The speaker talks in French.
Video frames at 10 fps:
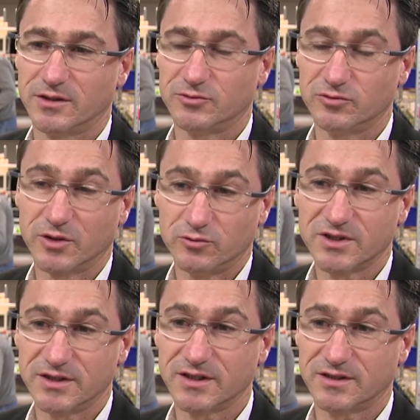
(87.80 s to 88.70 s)
tout d'un coup
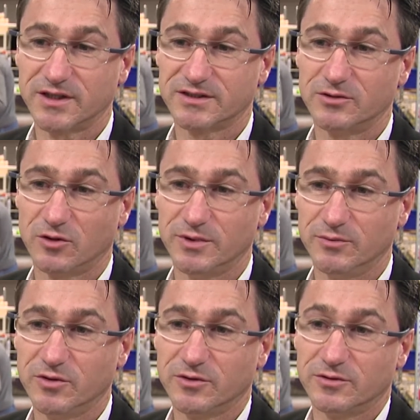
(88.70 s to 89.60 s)
ça les intéresse
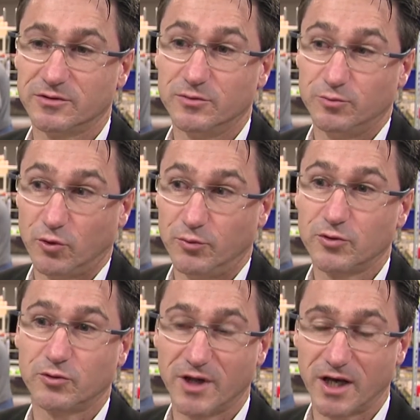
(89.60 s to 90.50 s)
énormément euh, pour peu
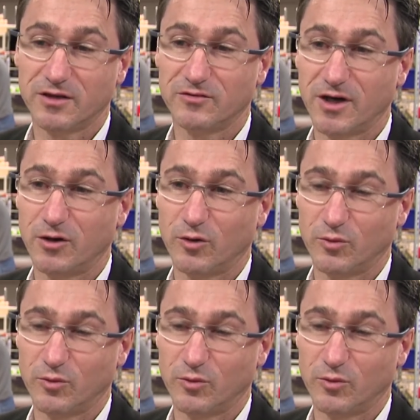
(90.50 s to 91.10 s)
qu'on arrive à leur